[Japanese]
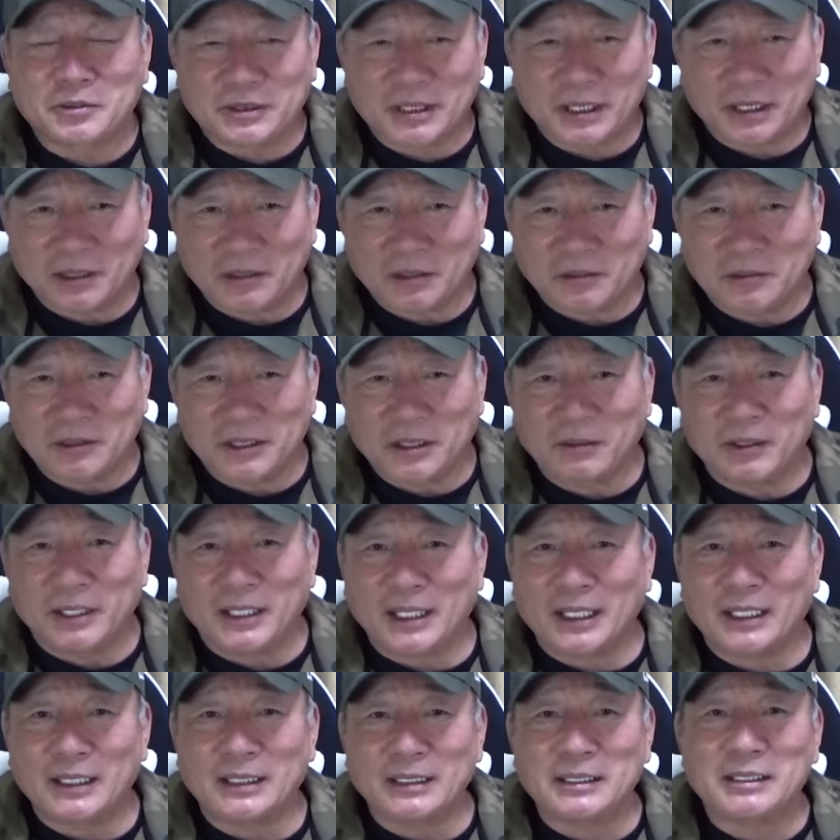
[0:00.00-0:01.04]
戦力では
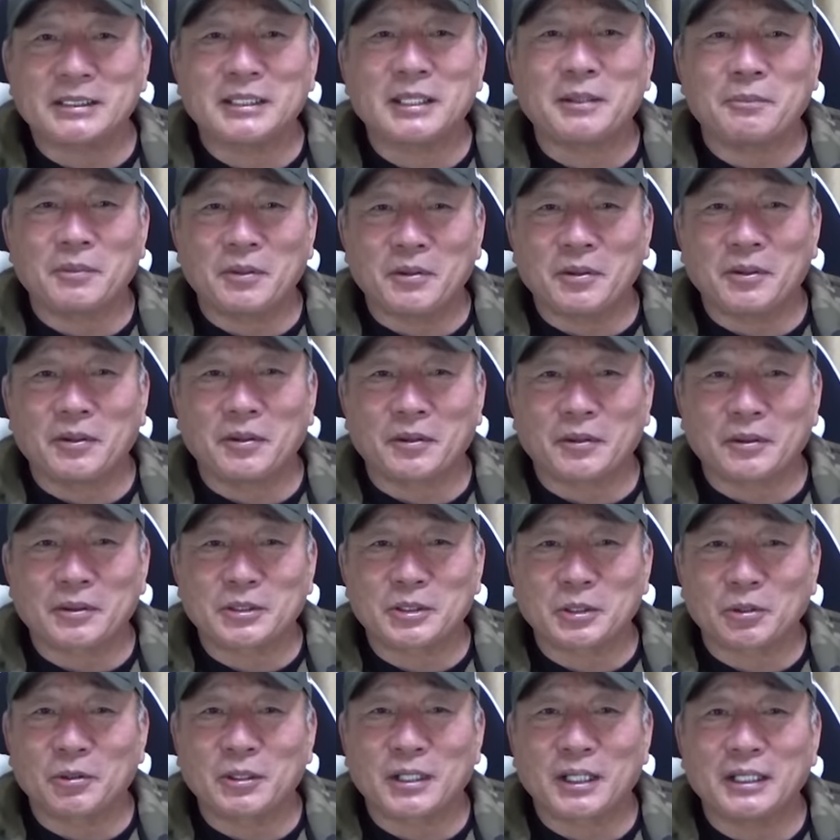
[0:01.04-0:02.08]
ないにしても
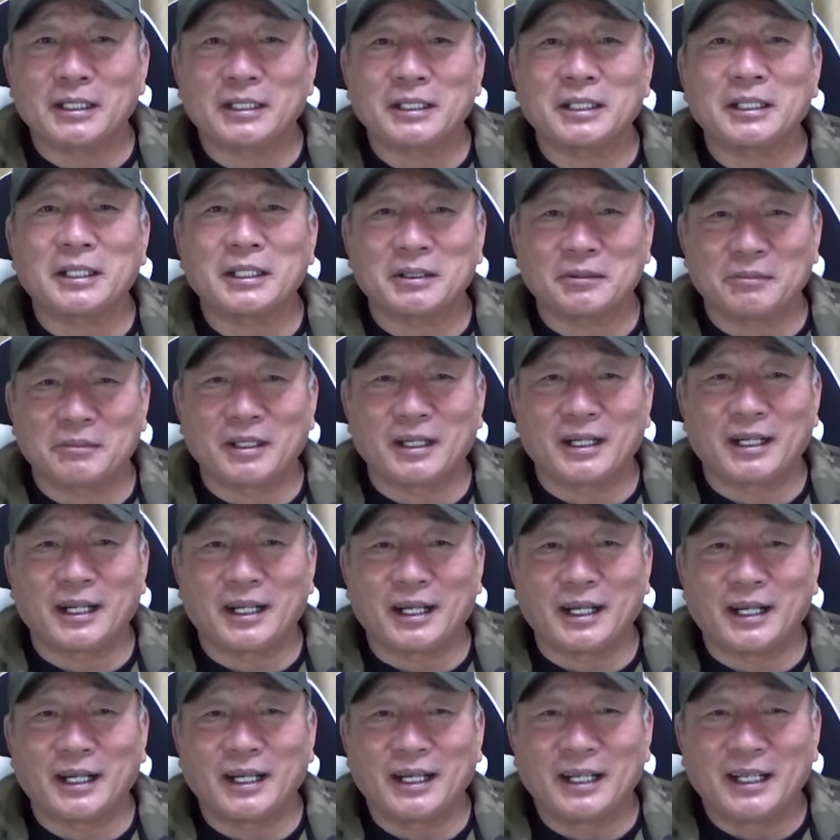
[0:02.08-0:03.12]
将来的に
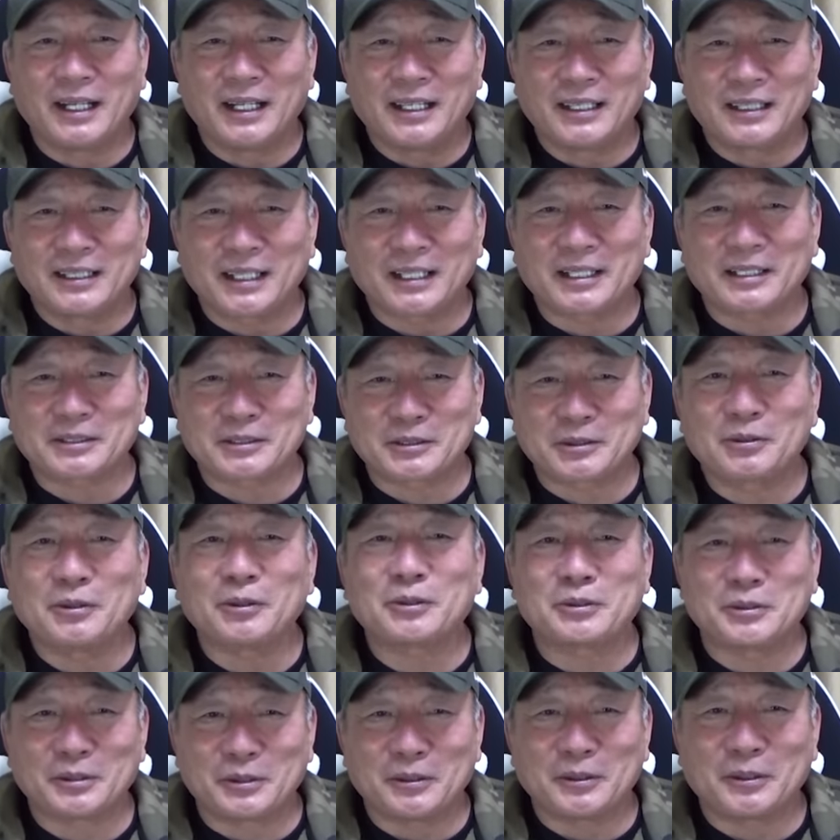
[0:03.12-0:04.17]
はなんかす
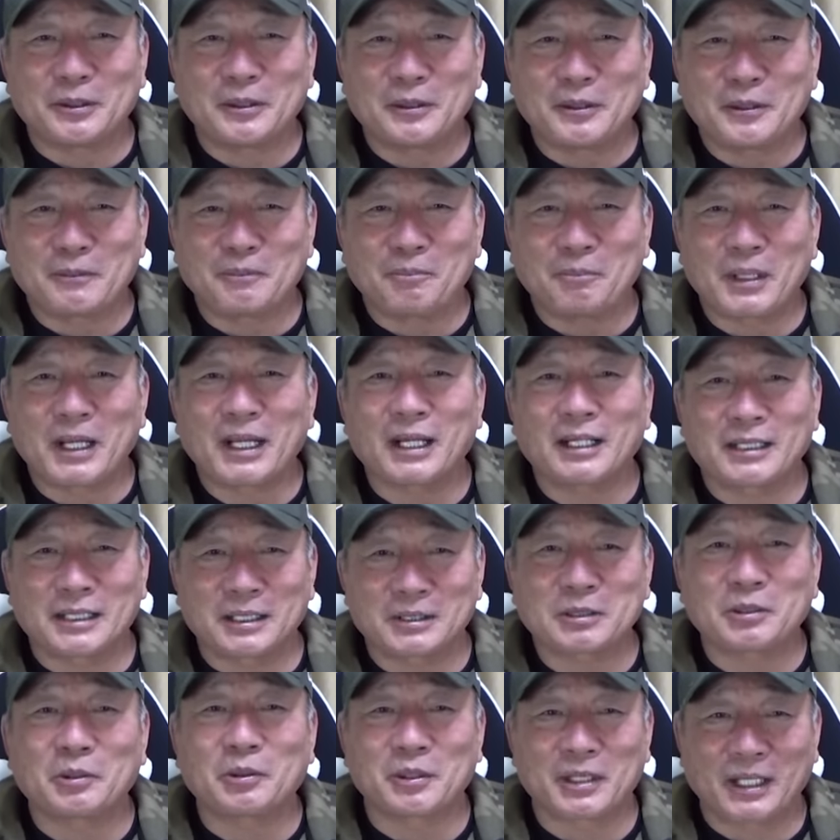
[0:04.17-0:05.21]
ごく芽が出
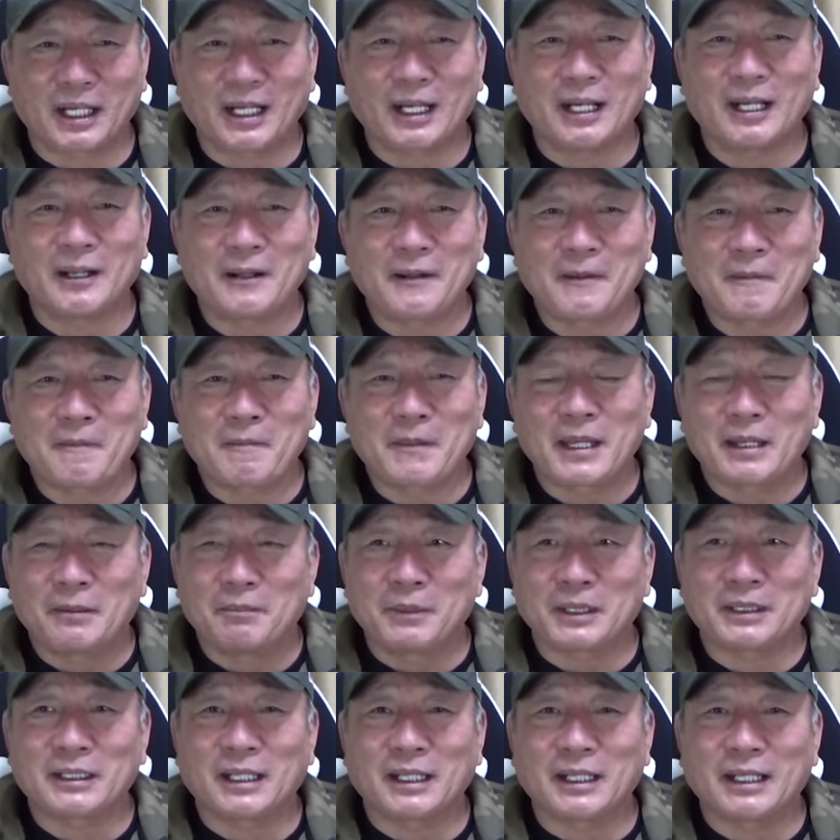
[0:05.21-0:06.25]
そうな
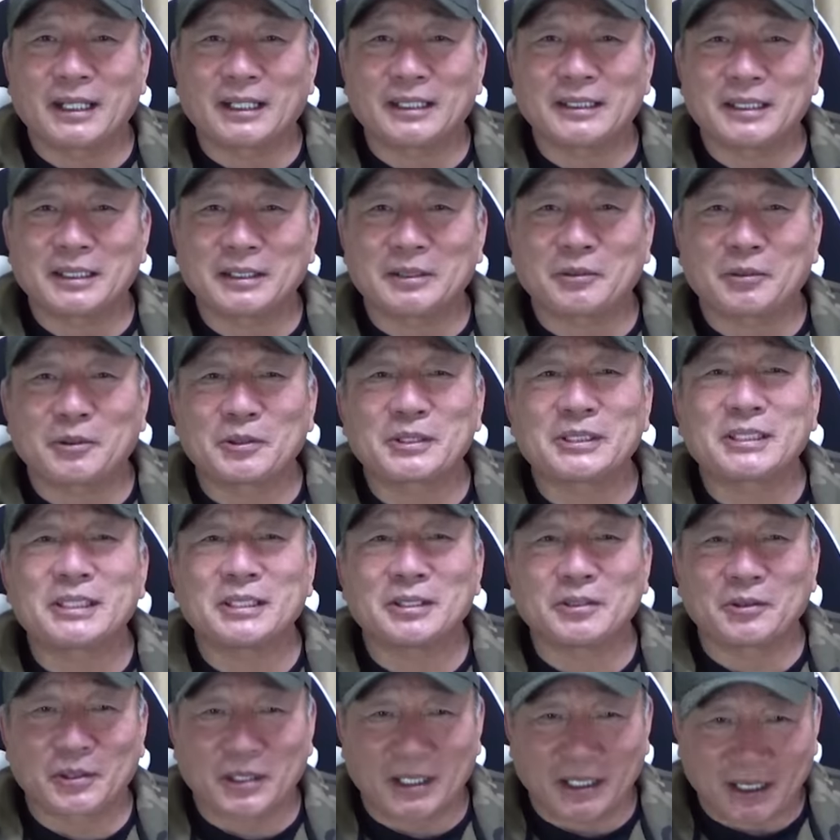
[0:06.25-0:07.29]
また出てほし
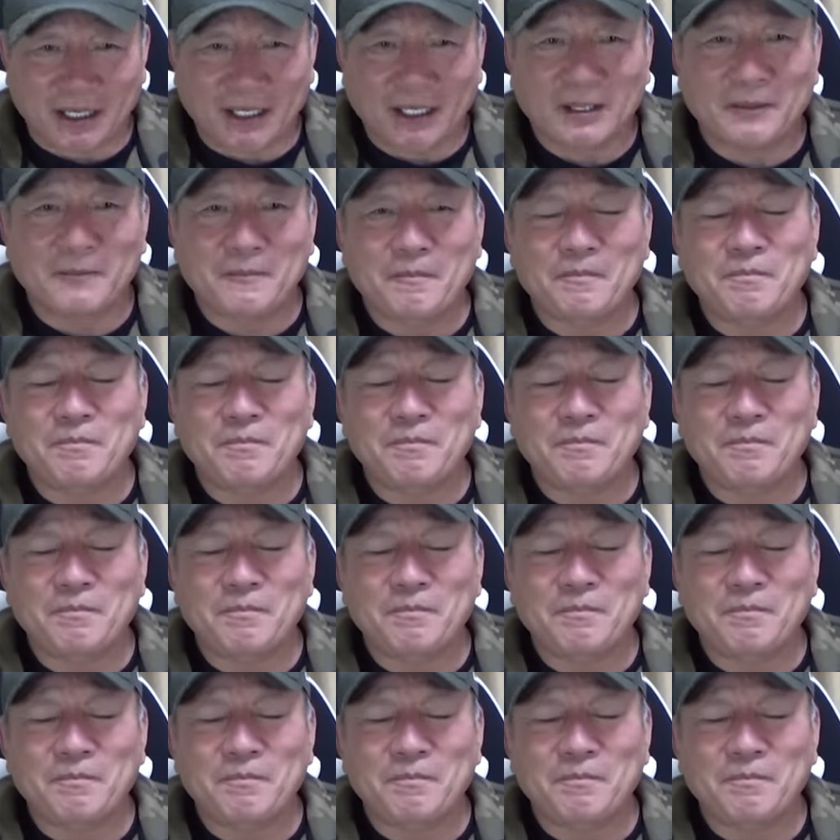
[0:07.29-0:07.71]
いようなね、